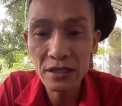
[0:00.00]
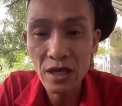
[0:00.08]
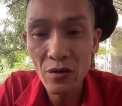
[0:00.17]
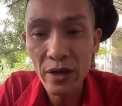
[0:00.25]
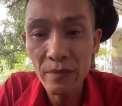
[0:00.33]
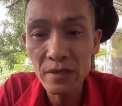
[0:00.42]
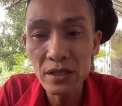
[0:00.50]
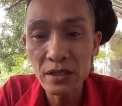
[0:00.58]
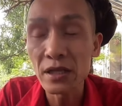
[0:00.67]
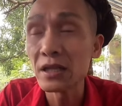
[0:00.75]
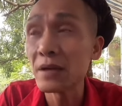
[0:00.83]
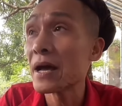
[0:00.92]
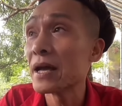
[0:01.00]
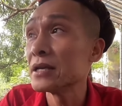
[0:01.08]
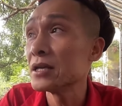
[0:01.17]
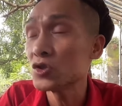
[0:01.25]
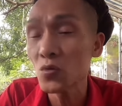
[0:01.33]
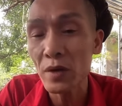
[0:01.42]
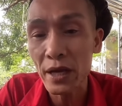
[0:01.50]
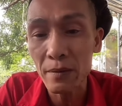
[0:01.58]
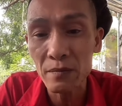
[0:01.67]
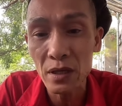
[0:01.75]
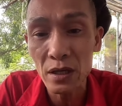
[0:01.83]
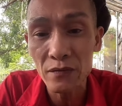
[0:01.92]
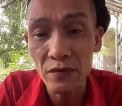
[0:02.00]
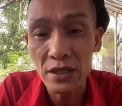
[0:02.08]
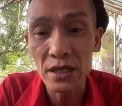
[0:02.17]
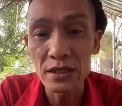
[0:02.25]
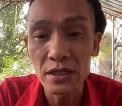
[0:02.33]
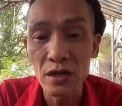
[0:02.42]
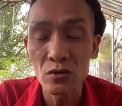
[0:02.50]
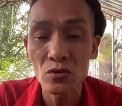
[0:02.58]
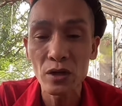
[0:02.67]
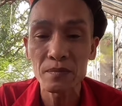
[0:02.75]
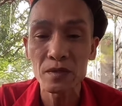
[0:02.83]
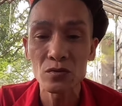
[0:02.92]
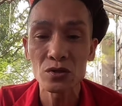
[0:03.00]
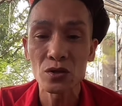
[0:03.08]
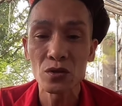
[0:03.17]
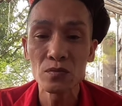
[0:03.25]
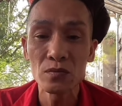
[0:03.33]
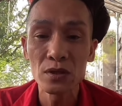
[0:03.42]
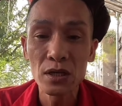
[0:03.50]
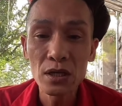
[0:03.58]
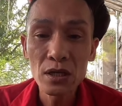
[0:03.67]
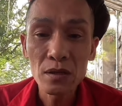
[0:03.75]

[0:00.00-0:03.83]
Anh chào em nhé Đức Tiến 82 nhé Chúc em và gia đình những điều tốt đẹp nhất cuộc sống